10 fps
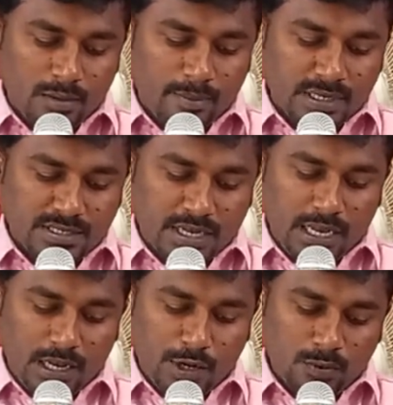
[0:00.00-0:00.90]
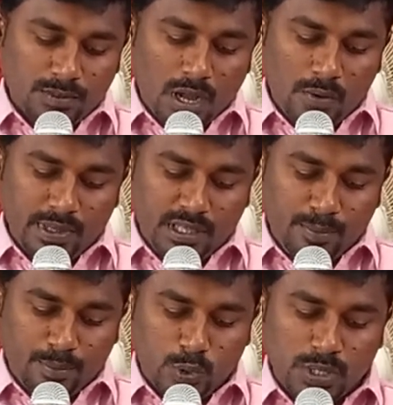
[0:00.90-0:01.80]
மஸ்கில் என்னும் தாவிதின்
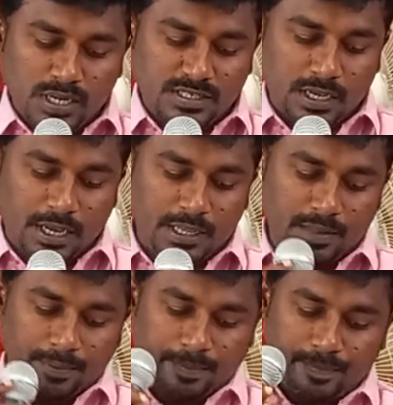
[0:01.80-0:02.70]
போதக சங்கீதம்